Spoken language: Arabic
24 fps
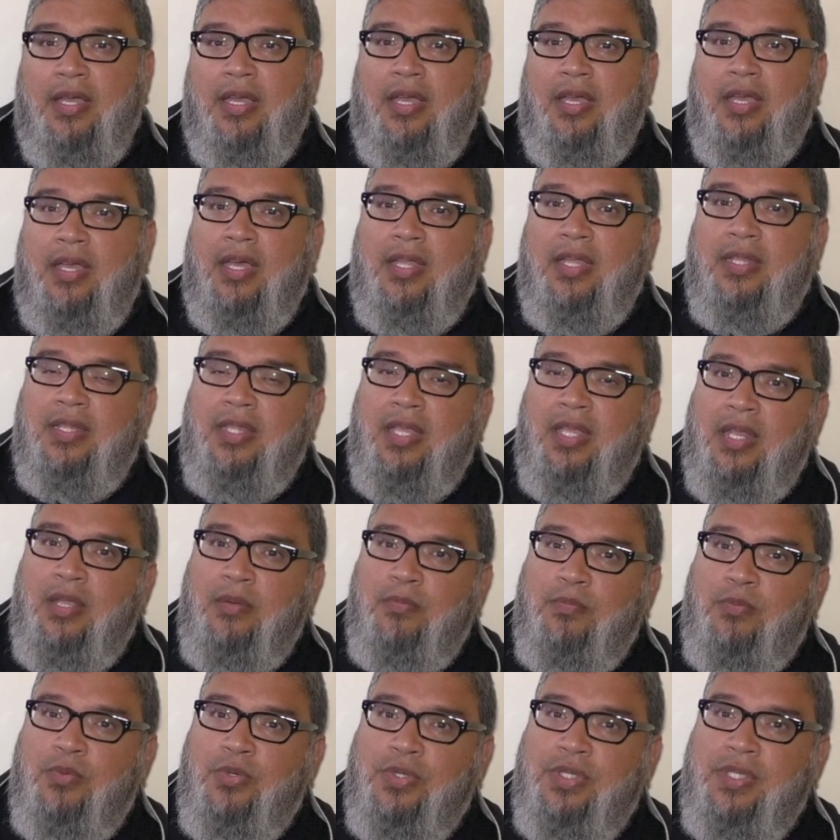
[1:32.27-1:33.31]
آه،
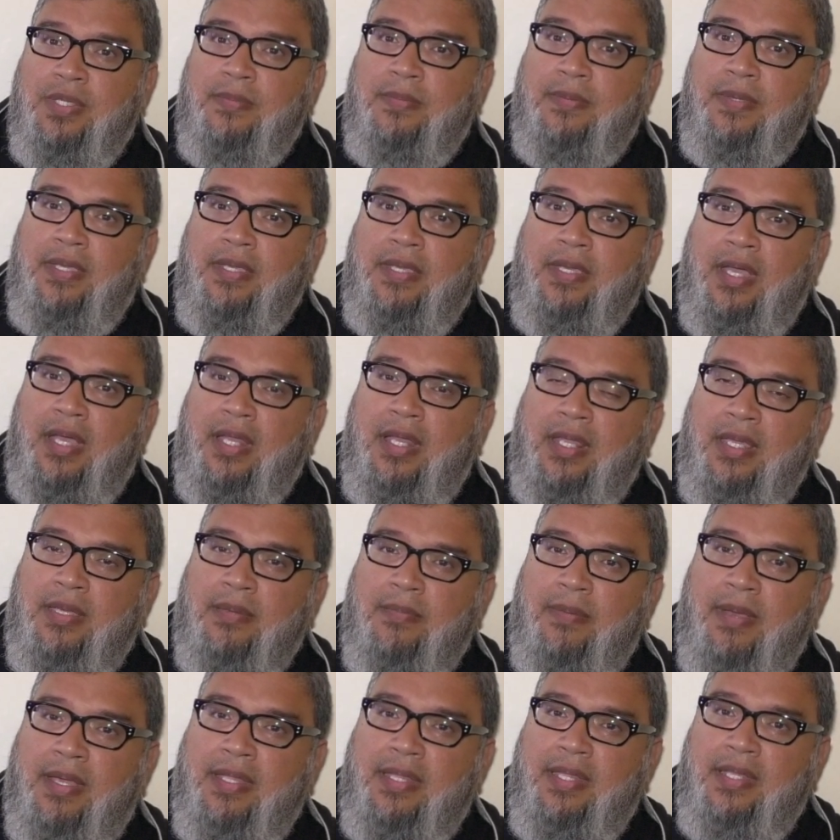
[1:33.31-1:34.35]
التلبس
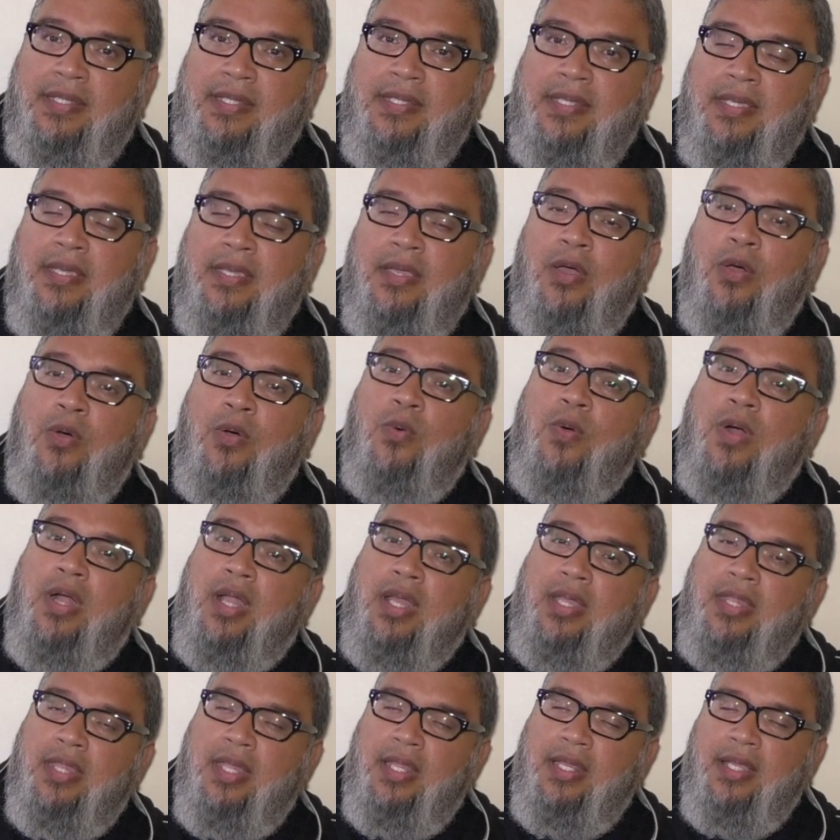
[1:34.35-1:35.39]
بالعبادة
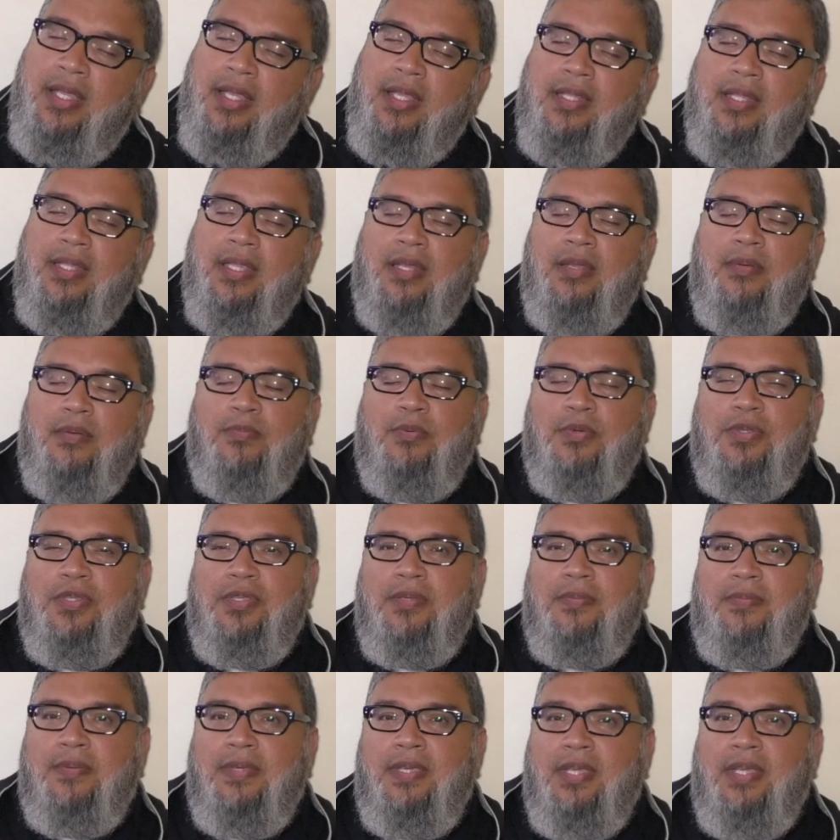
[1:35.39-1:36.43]
وكذلك
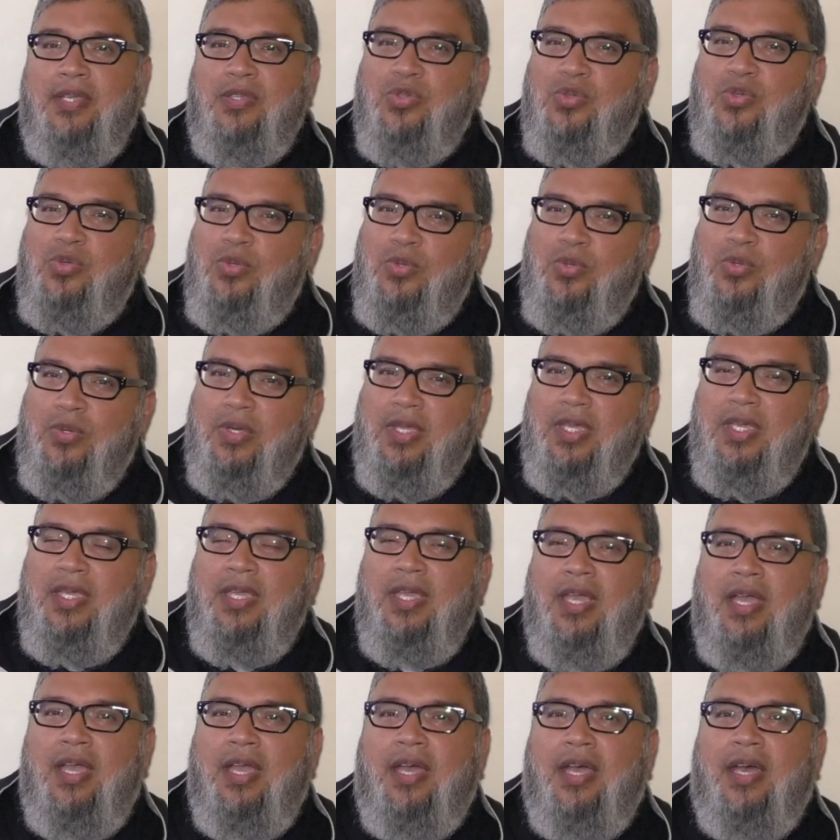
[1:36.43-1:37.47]
التلبس بالسلوك
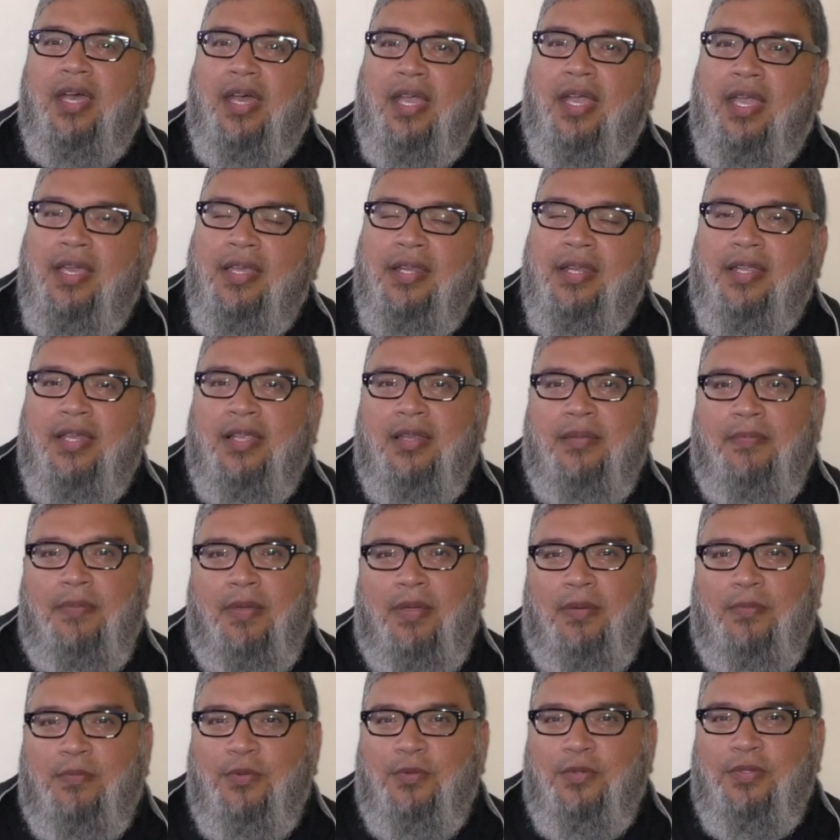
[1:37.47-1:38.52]
غير
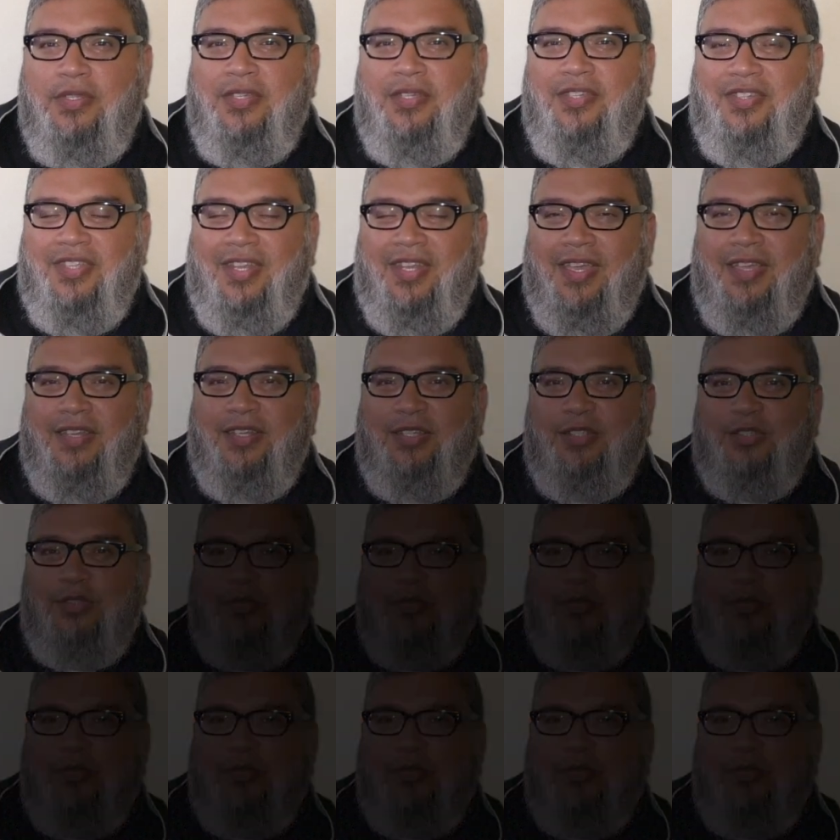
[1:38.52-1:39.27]
المحمود شرعا